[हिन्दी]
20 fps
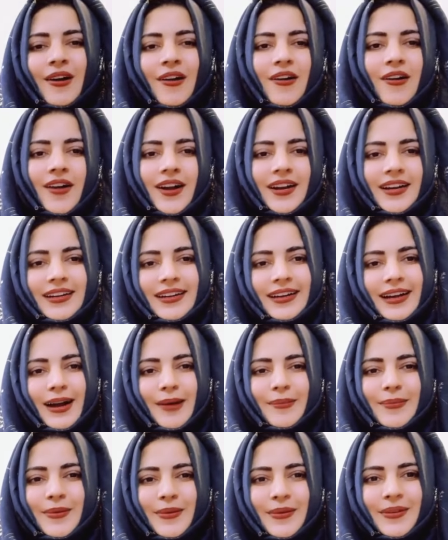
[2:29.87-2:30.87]
और
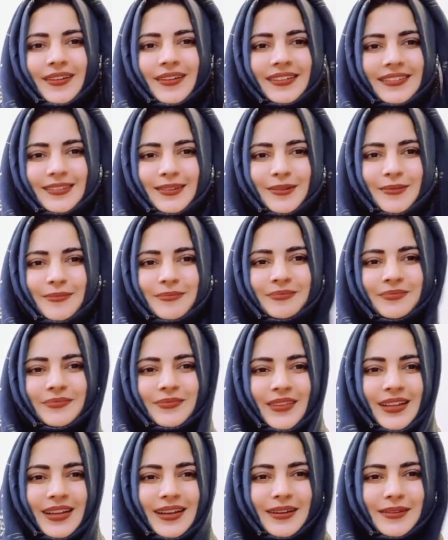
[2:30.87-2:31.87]
आप लोग तो
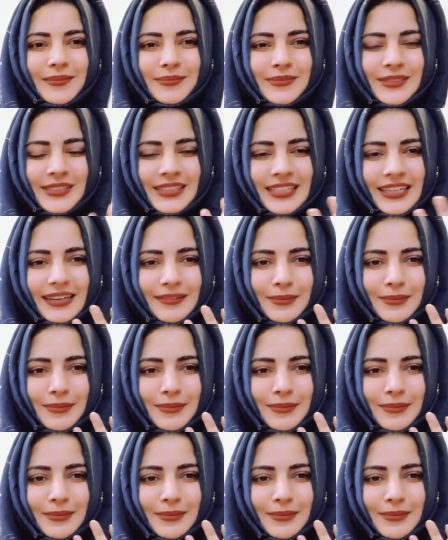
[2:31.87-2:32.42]
मुझे